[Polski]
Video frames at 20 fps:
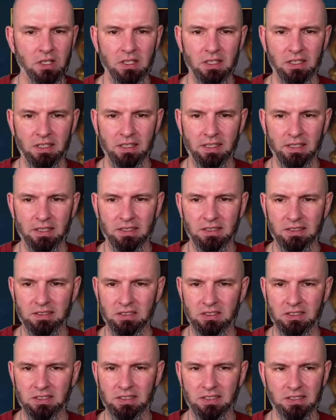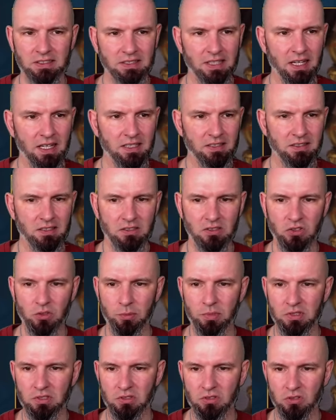E, z, zaraz
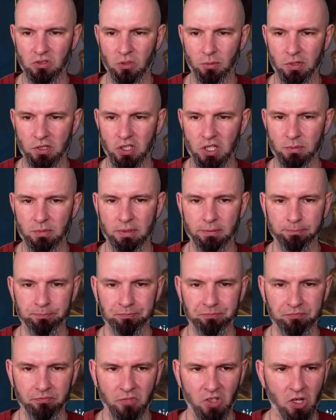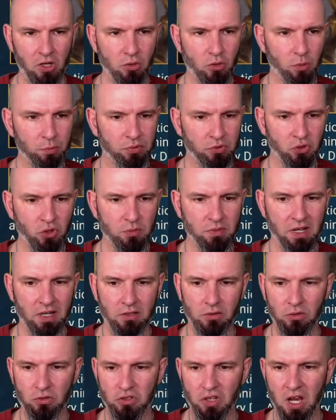sobie zobaczymy. No i tu opisuję, jak
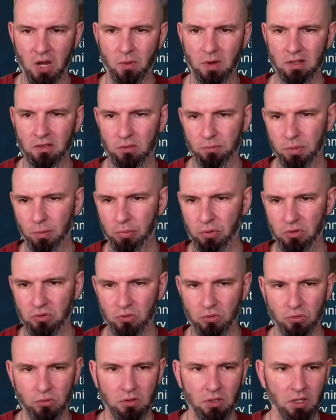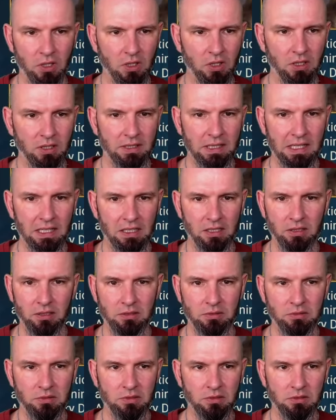to działa. No po prostu tak.
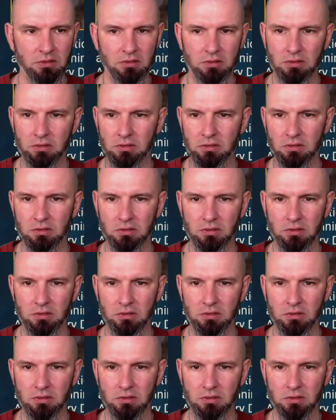E,